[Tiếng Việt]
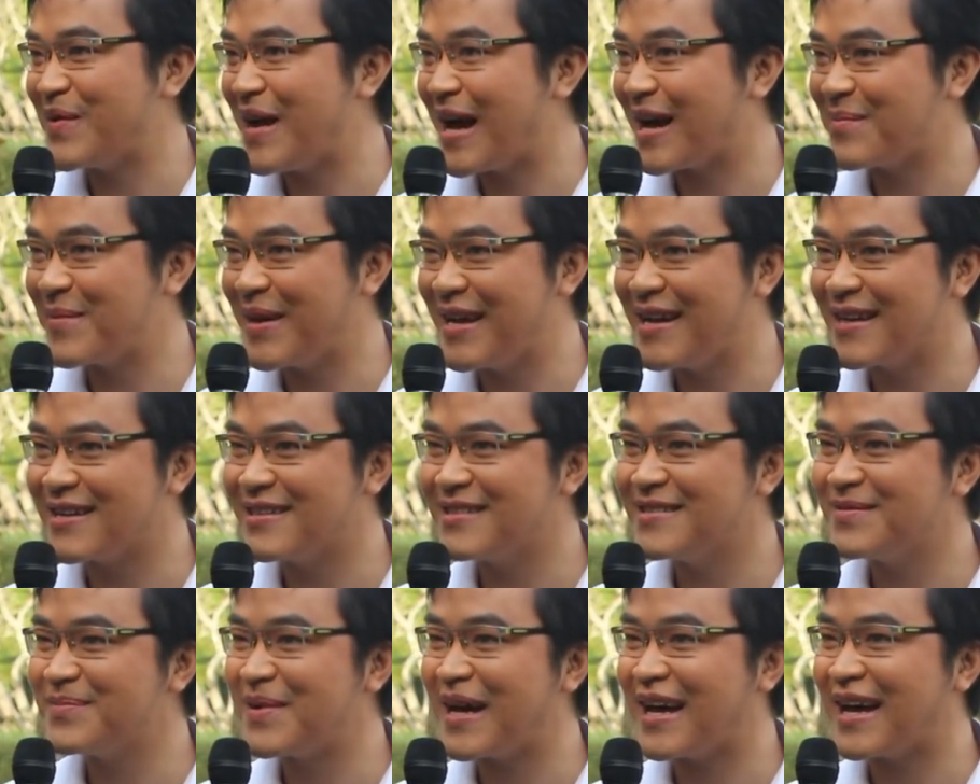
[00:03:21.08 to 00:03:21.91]
một điều đặc
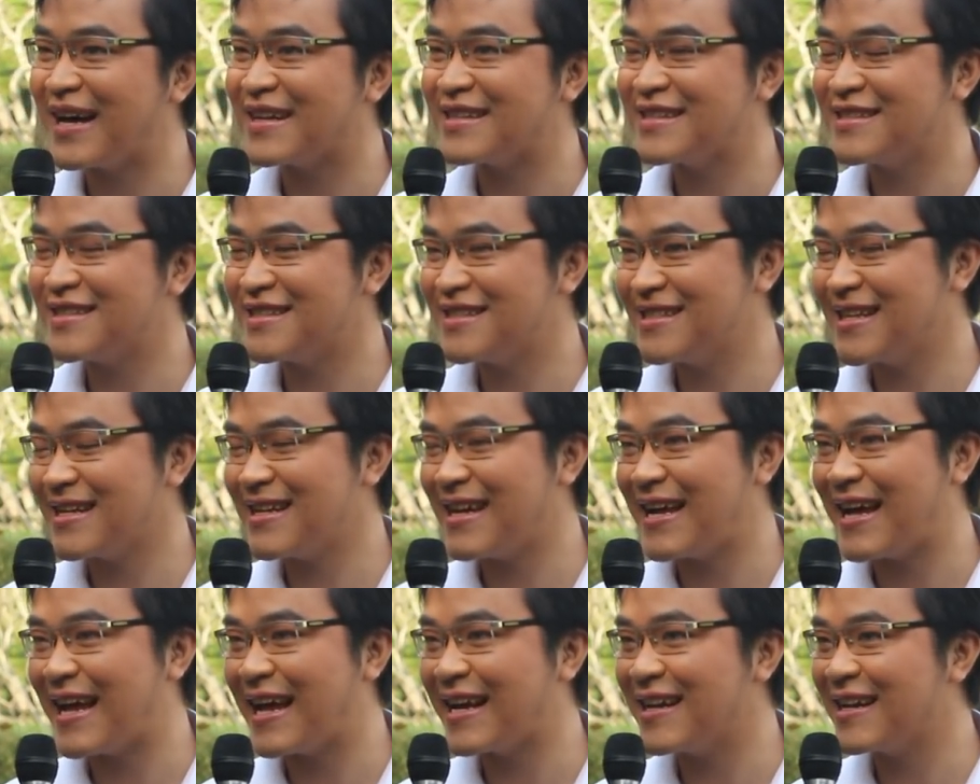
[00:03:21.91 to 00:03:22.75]
biệt nữa mà
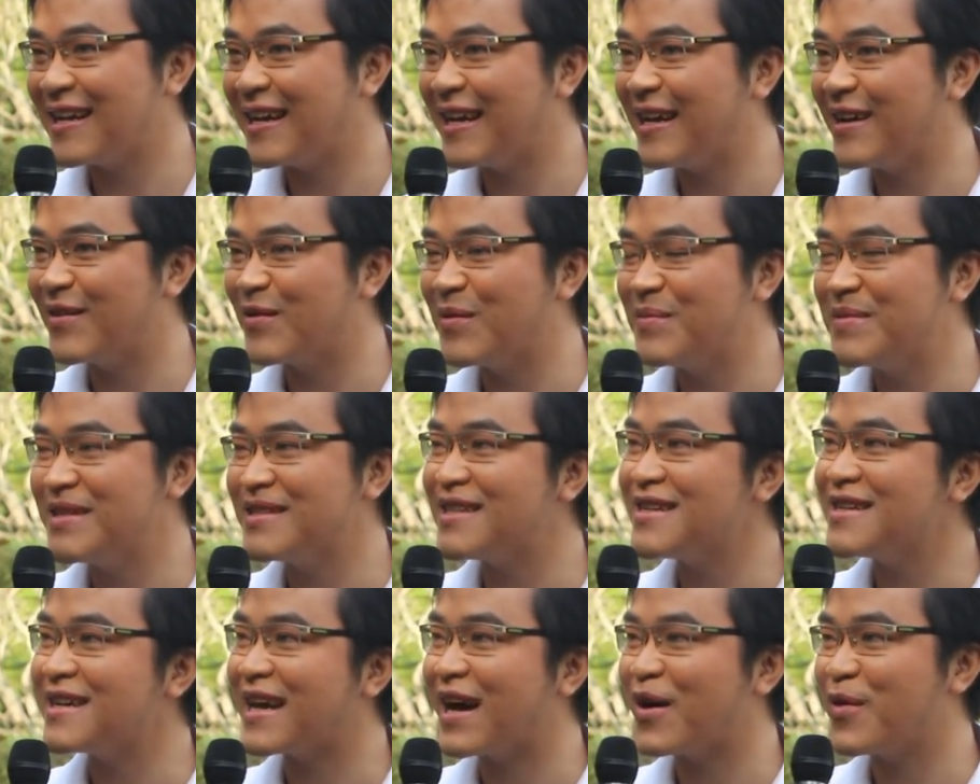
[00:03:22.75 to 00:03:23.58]
chắc là anh Kiệt
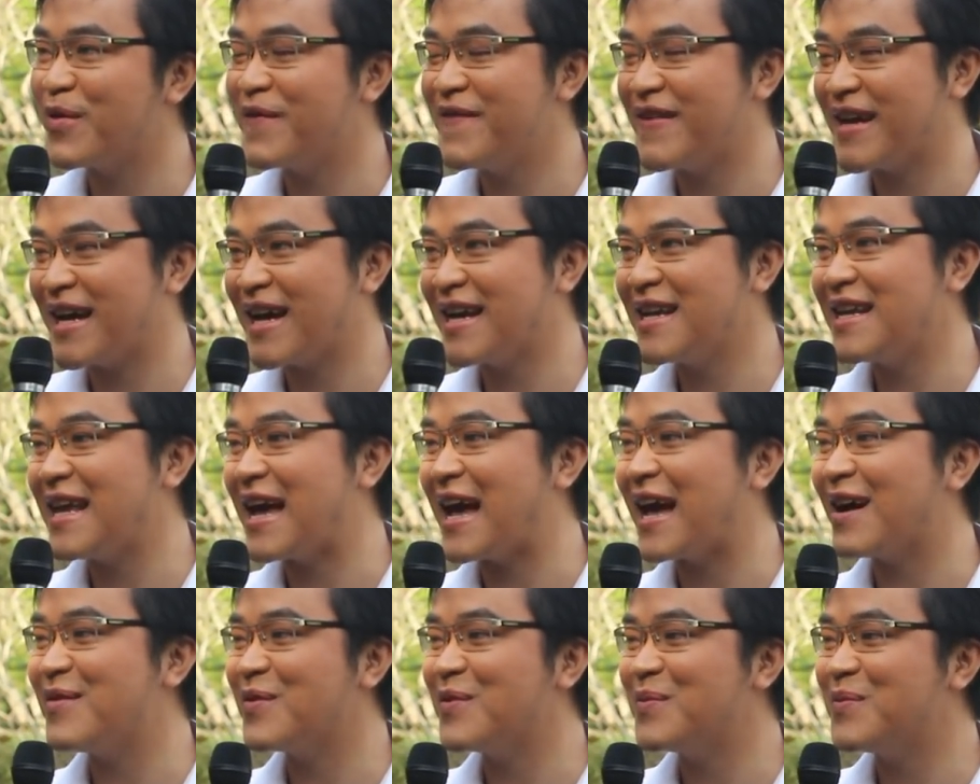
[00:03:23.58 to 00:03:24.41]
cũng như tất cả quý vị
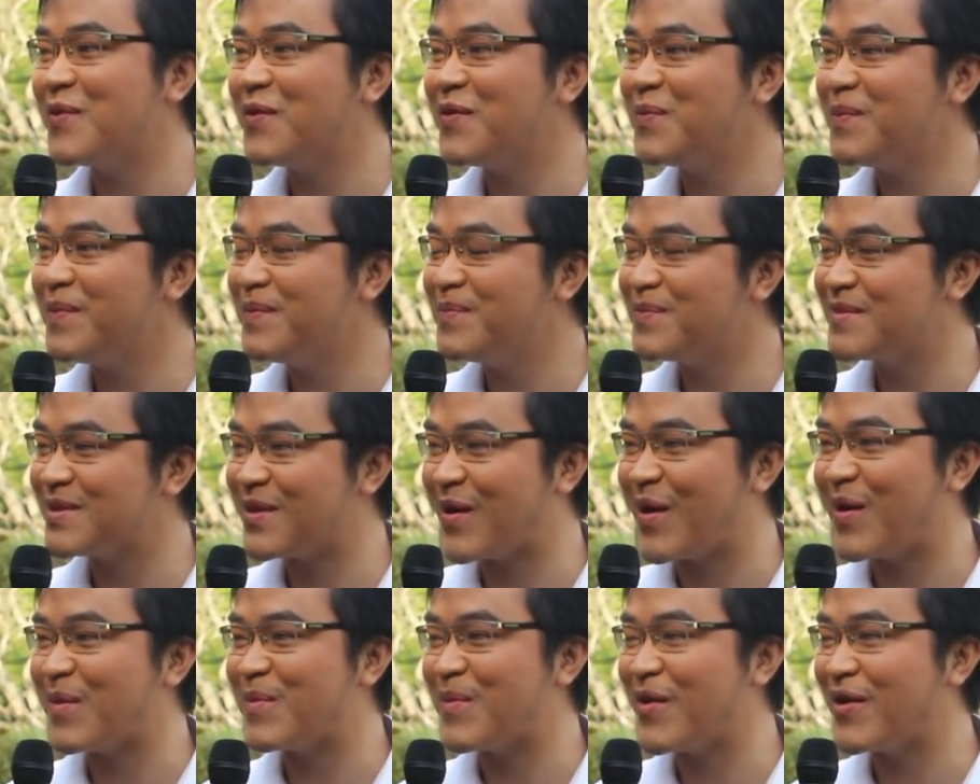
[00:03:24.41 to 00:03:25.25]
khán giả cũng muốn
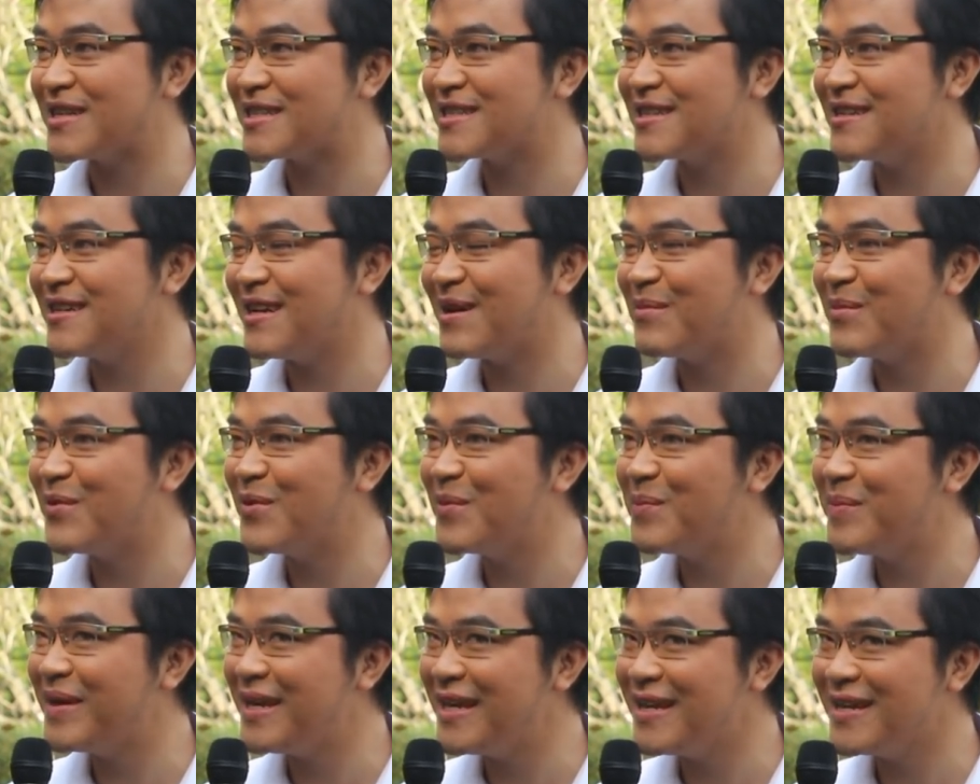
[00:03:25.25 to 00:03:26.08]
tò mò rất
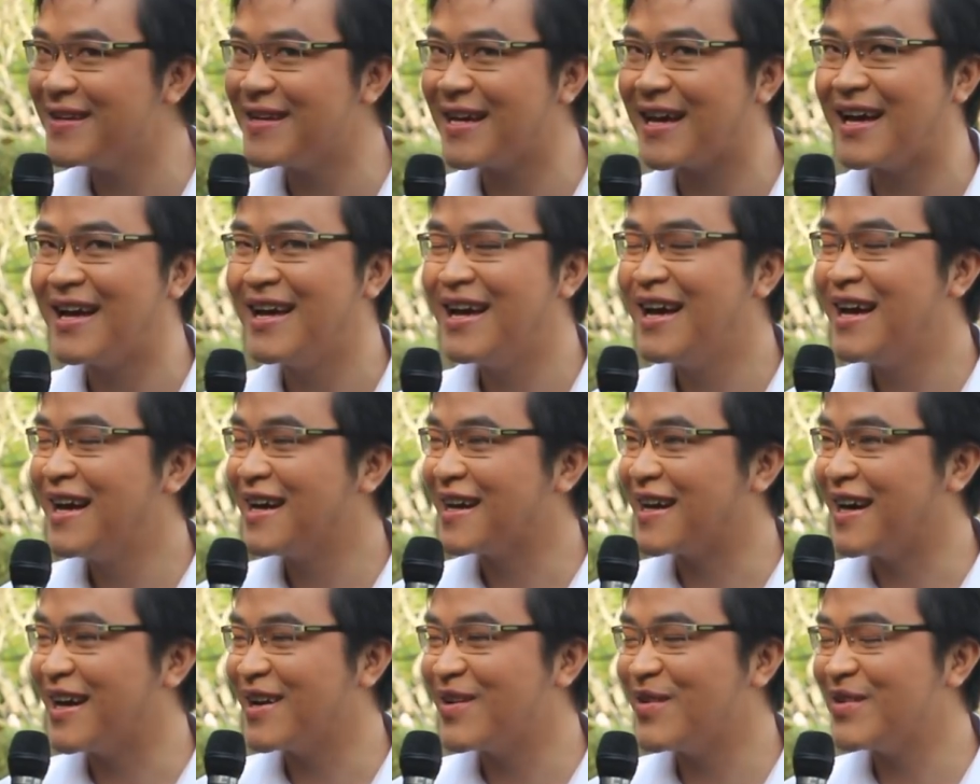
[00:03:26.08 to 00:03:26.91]
là muốn biết à,
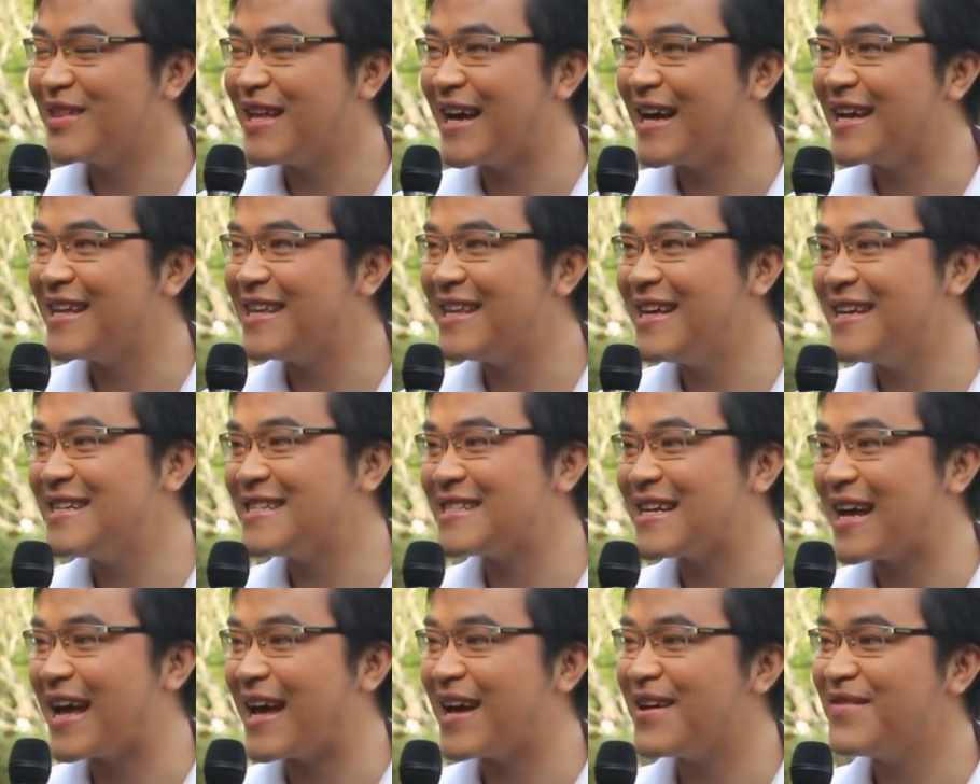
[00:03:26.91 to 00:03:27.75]
khởi có thể
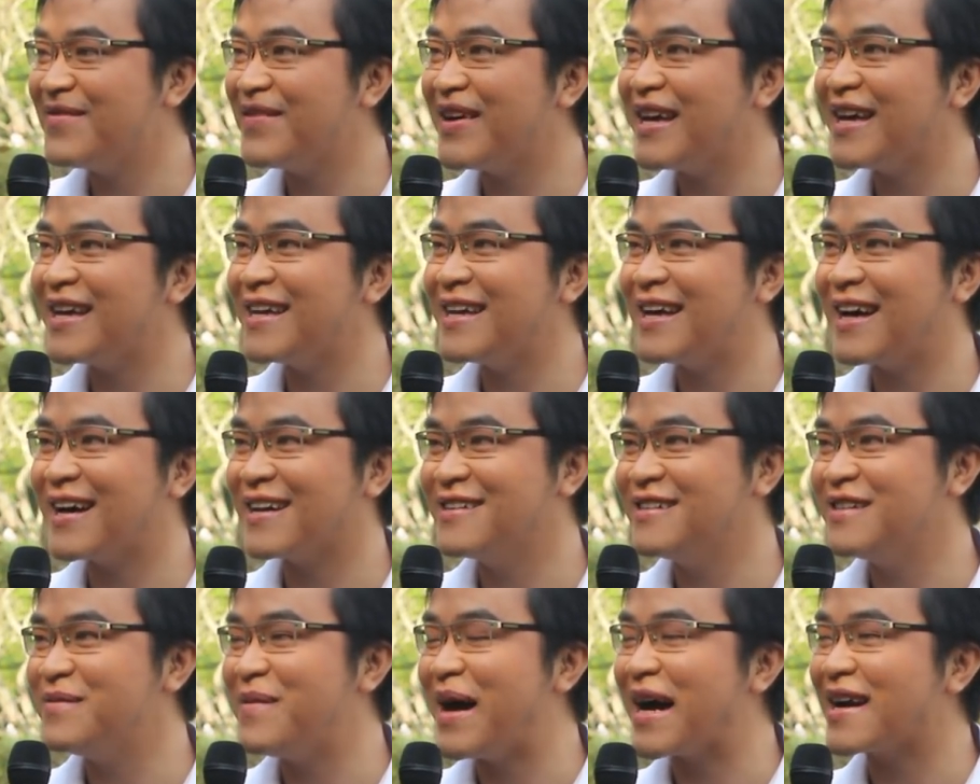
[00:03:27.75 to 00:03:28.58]
chia sẻ về
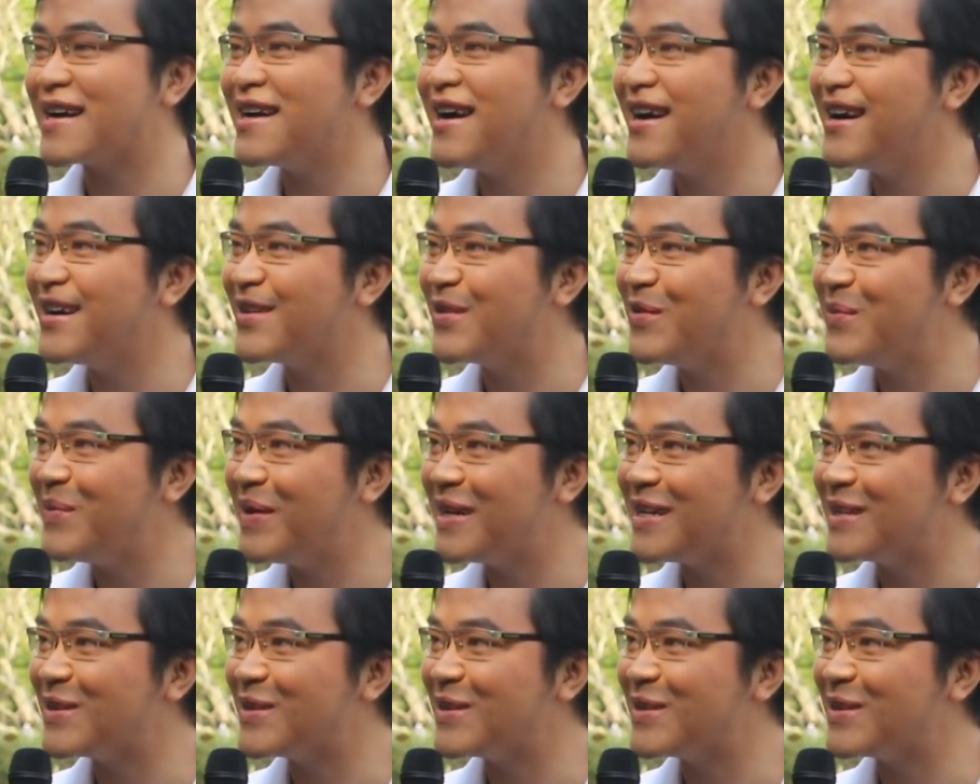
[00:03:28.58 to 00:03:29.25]
à, người bạn đời